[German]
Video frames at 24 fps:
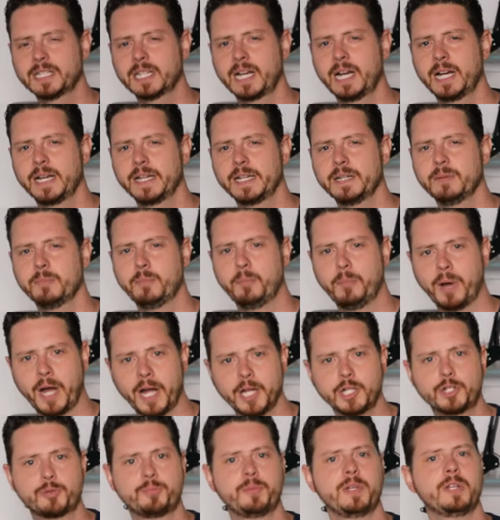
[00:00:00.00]
drei
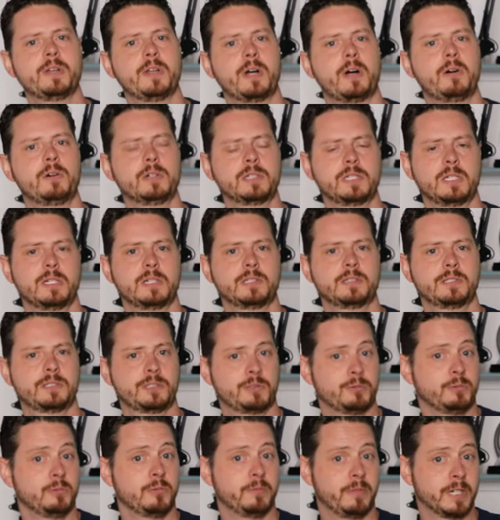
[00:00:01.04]
Beispiele auch
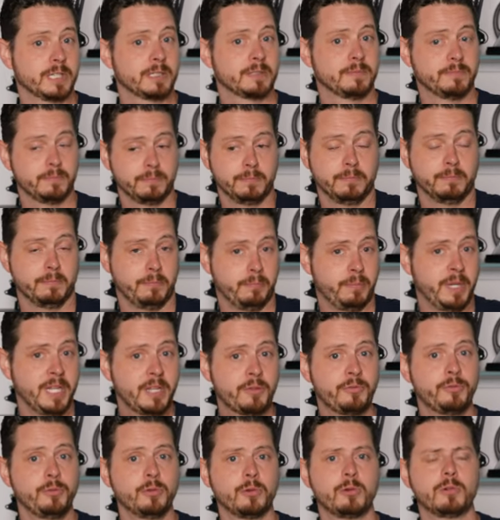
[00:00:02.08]
dazu, was
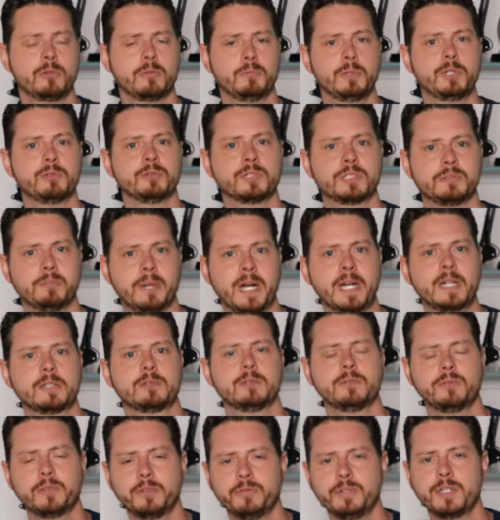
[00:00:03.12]
Blickführung mit uns macht
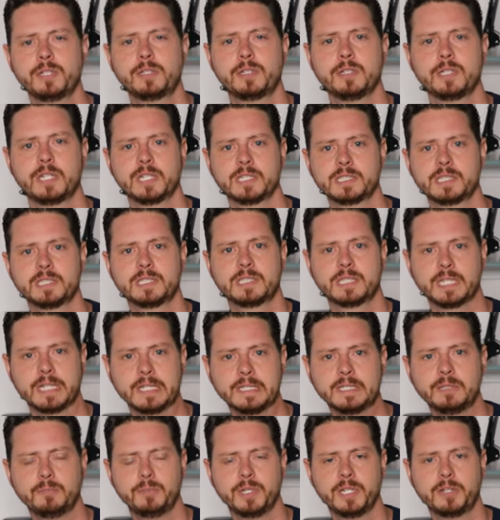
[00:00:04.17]
und wie wichtig, essentiell
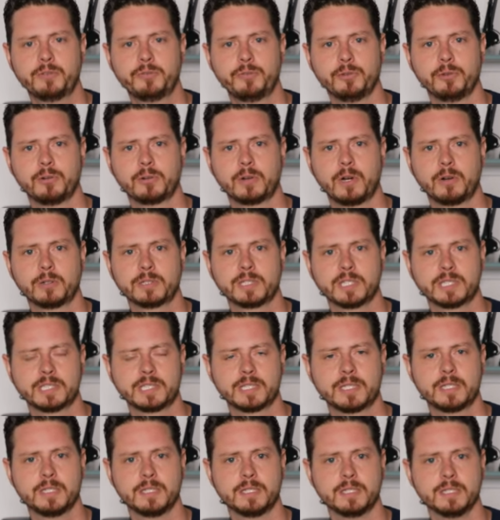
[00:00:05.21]
die Blickführung auch
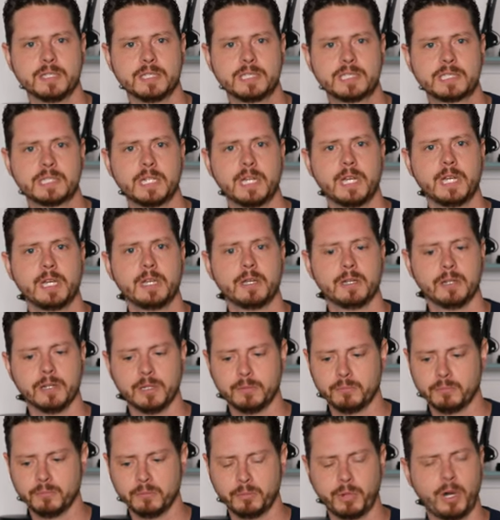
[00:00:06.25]
tatsächlich ist.
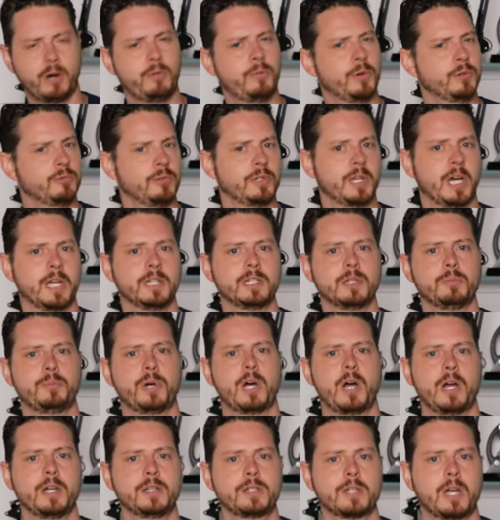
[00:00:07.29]
Ähm, brauchen wir nur in andere
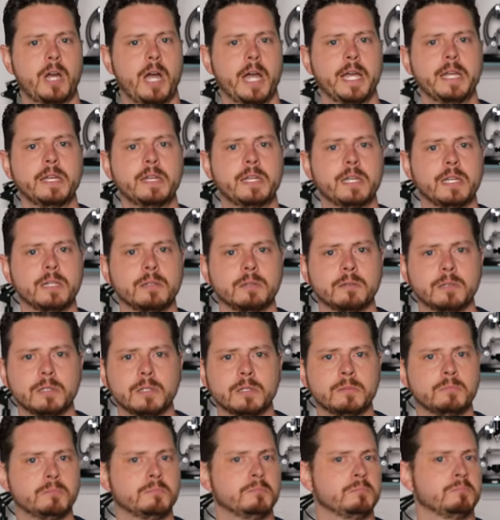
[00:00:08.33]
Bereiche reingehen.
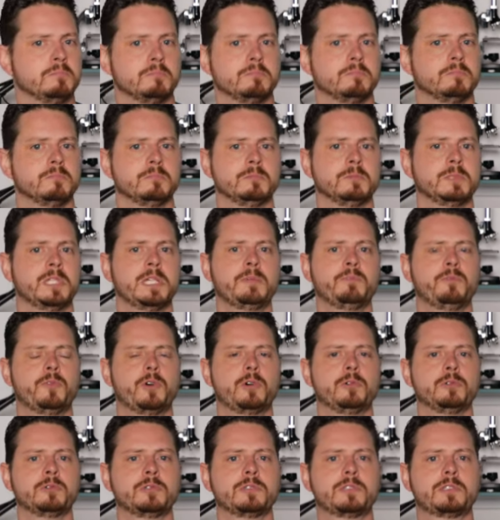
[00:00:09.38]
Ähm, nehmen wir
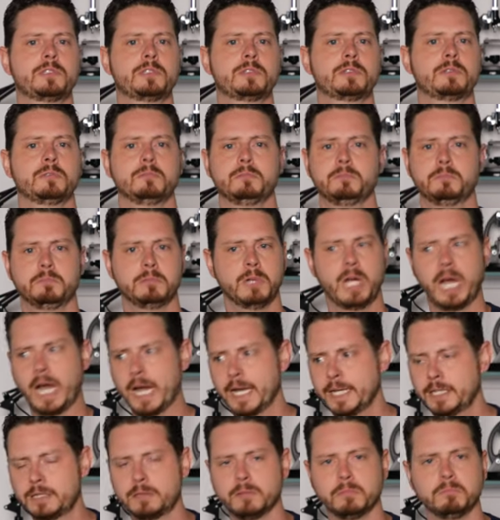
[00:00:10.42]
uns
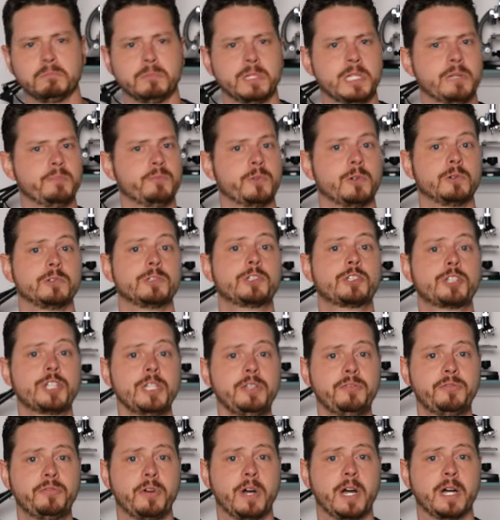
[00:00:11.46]
Reiten, nehmen wir uns
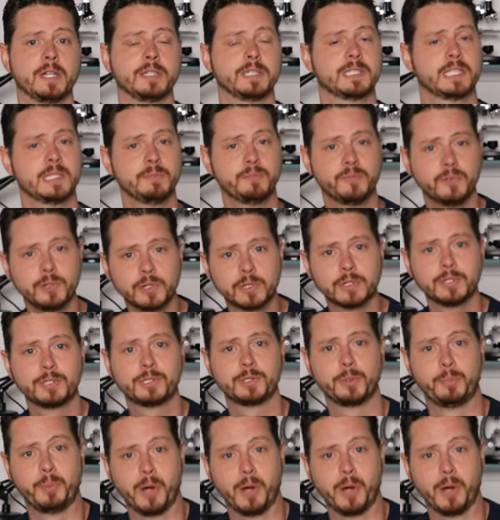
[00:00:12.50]
Skifahren. Es gibt wirklich so